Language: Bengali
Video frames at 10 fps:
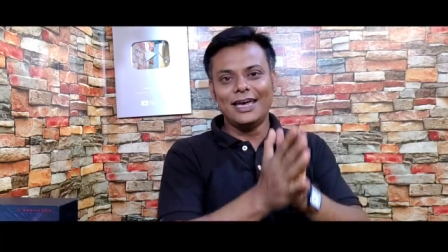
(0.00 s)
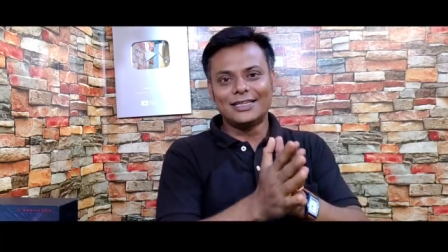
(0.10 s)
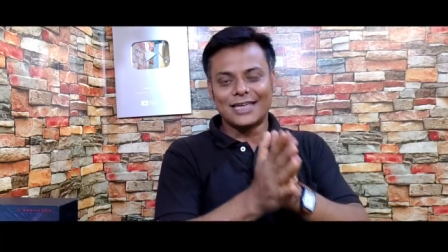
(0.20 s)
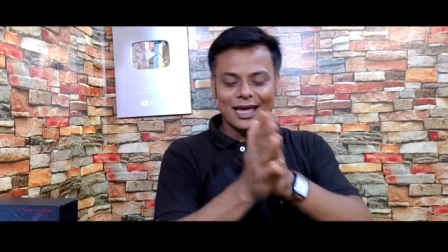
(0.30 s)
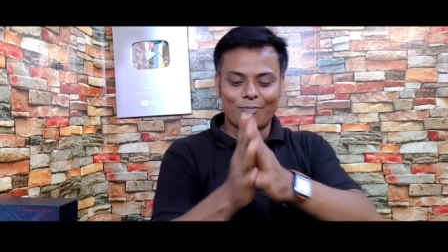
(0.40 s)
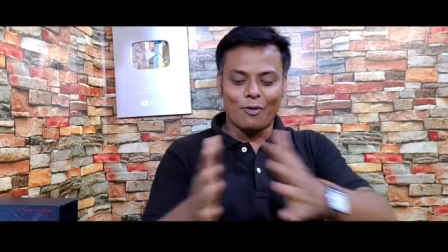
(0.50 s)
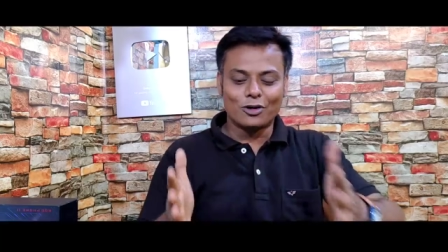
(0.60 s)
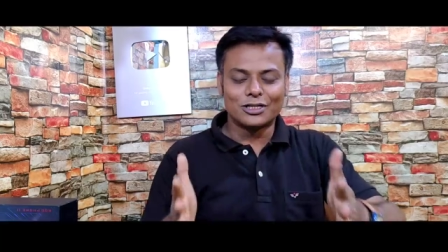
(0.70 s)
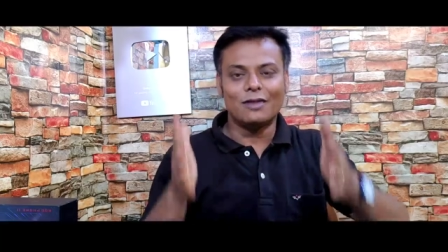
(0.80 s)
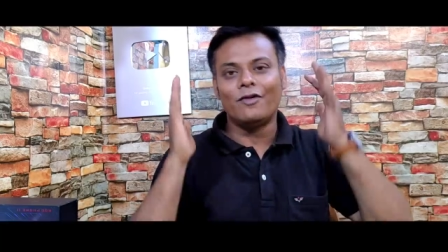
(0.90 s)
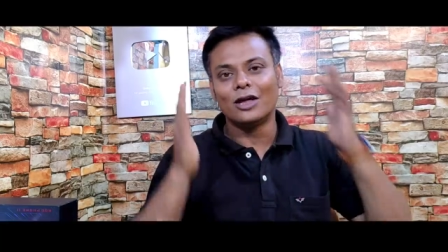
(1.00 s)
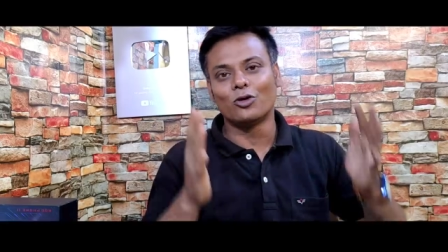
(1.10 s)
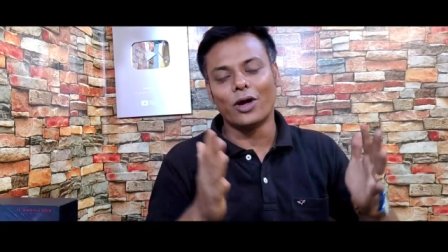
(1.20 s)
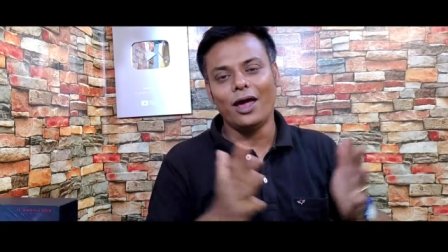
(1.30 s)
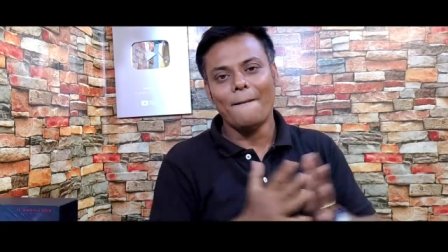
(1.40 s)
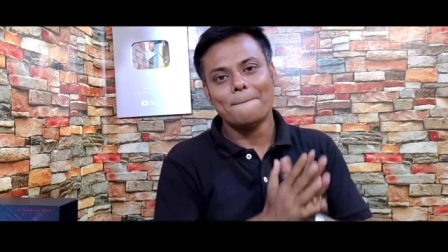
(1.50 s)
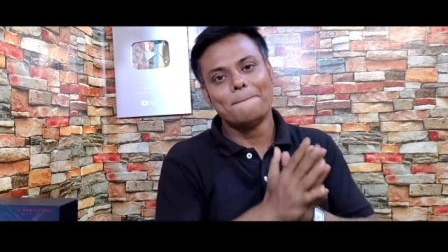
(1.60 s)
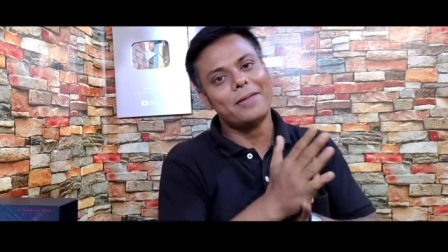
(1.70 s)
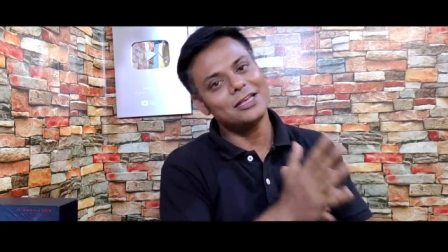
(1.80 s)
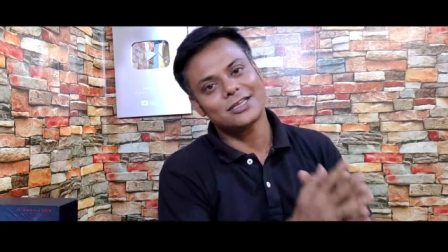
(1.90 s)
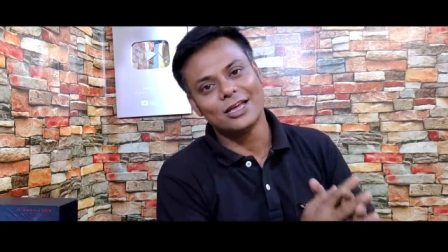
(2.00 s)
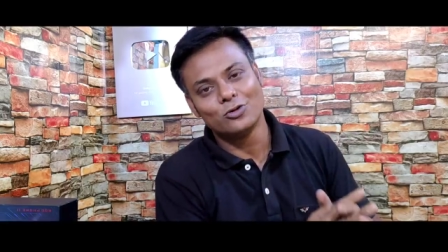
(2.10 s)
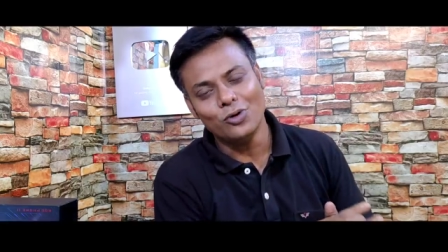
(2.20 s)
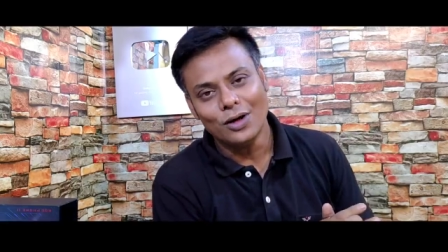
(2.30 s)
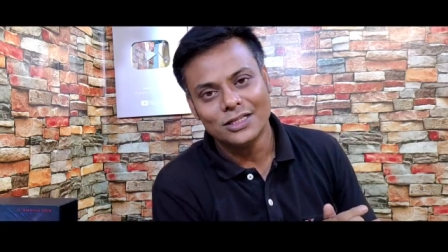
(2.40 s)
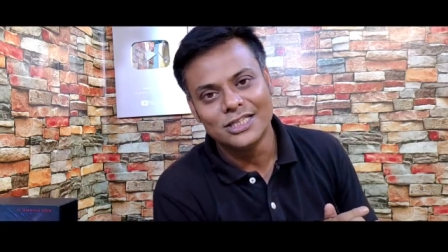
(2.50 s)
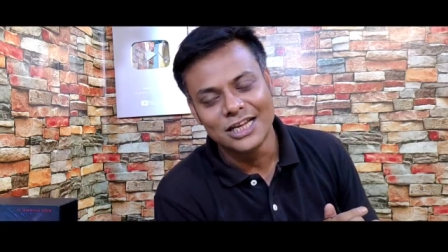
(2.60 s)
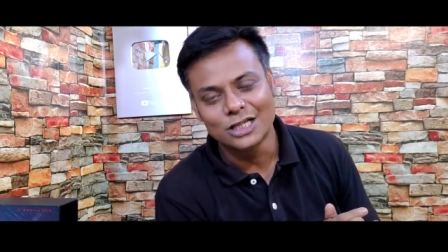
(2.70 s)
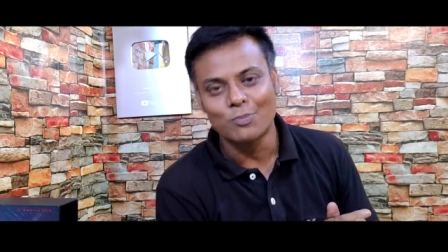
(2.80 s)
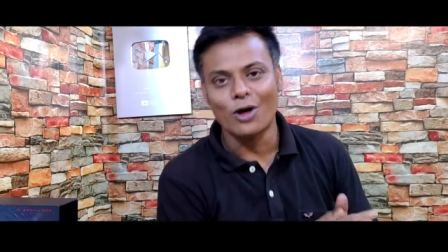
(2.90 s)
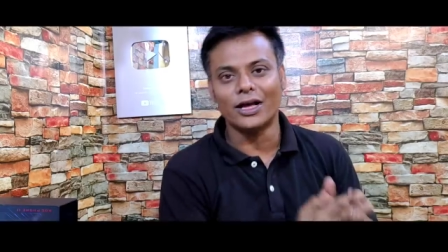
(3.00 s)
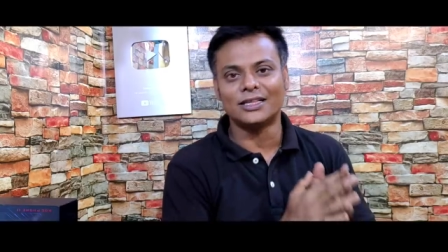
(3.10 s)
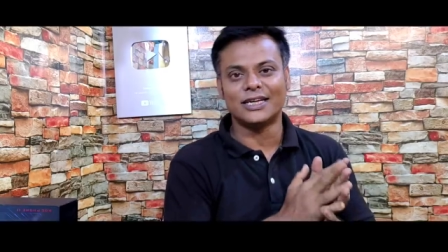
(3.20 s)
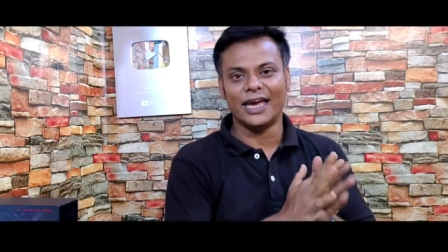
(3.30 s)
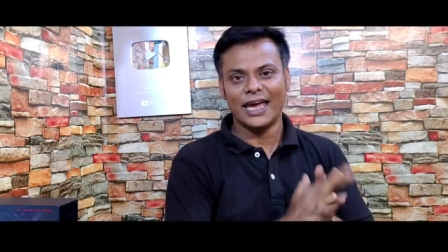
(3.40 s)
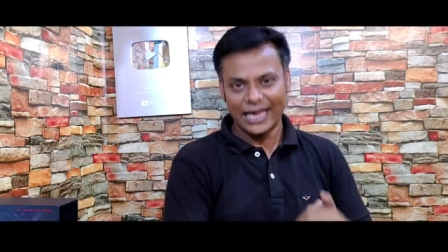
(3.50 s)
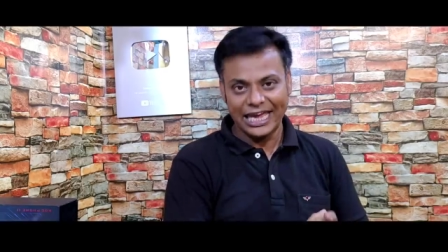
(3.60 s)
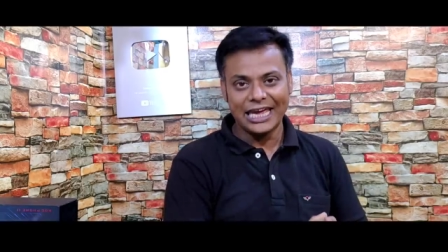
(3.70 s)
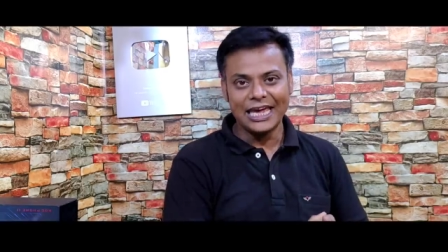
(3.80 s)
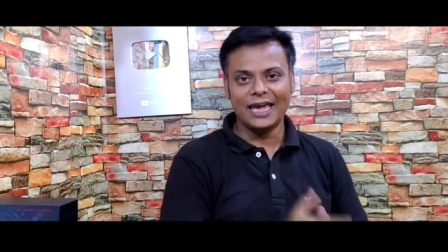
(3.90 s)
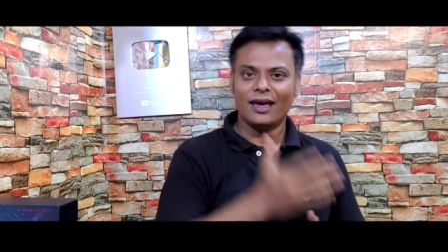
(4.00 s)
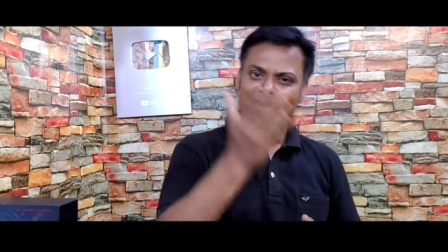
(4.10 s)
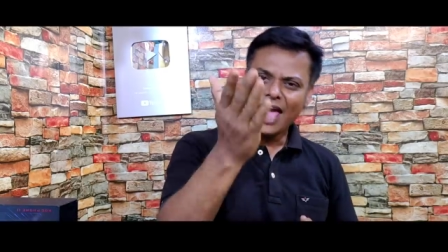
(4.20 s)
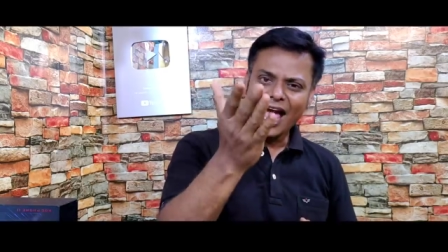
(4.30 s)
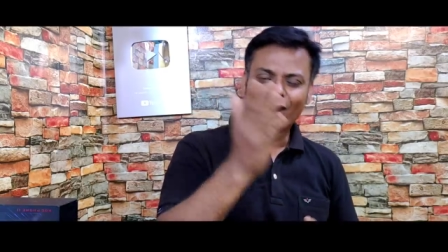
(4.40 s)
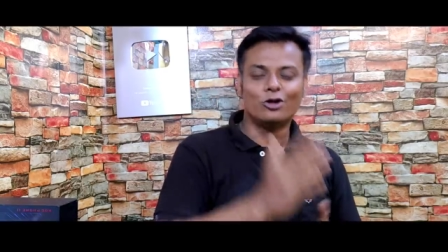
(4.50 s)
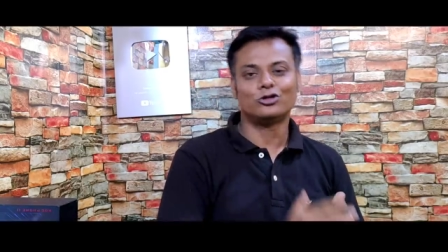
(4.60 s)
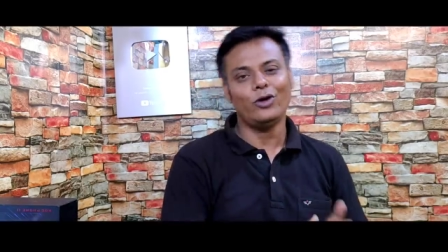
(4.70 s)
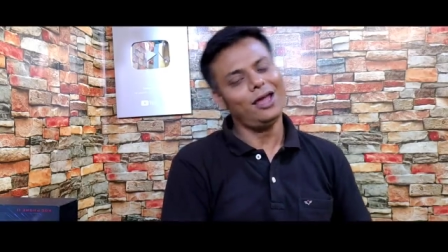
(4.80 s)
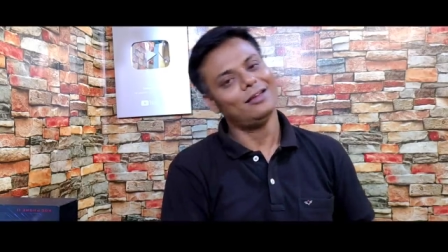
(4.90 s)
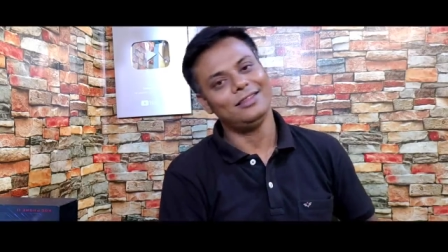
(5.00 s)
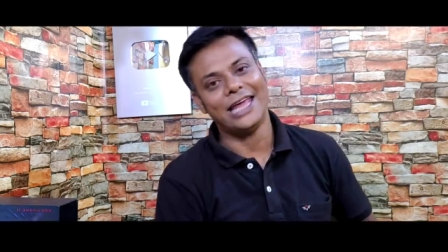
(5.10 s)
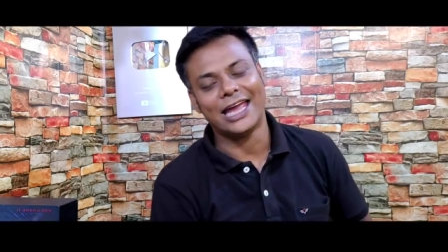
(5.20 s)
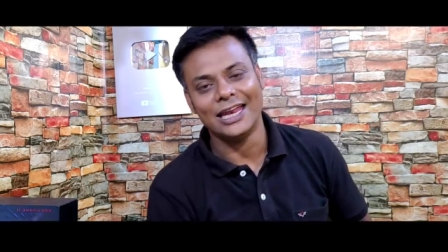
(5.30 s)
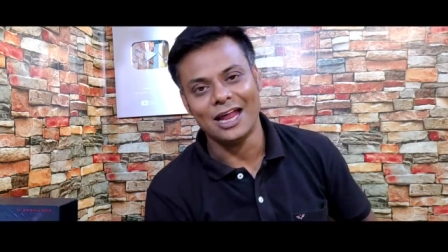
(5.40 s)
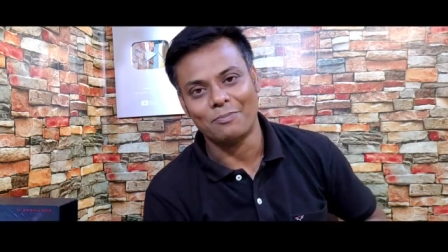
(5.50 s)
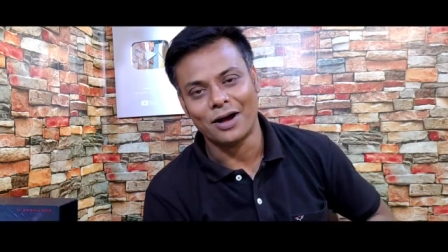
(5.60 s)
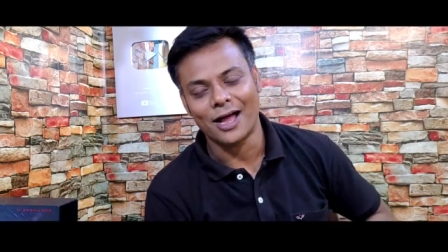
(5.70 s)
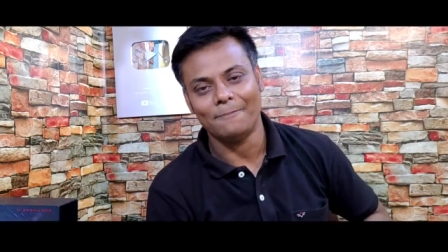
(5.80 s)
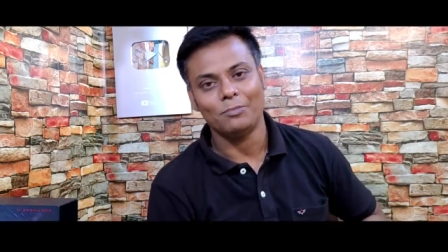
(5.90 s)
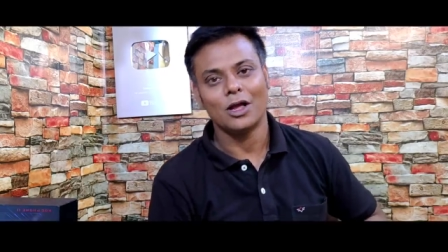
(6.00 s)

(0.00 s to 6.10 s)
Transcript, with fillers: সিক্স এর বক্সের ভেতরে বেশ কিছু জিনিস পাওয়া যাচ্ছে কি কি এক নজরে দেখে নিন আপনারা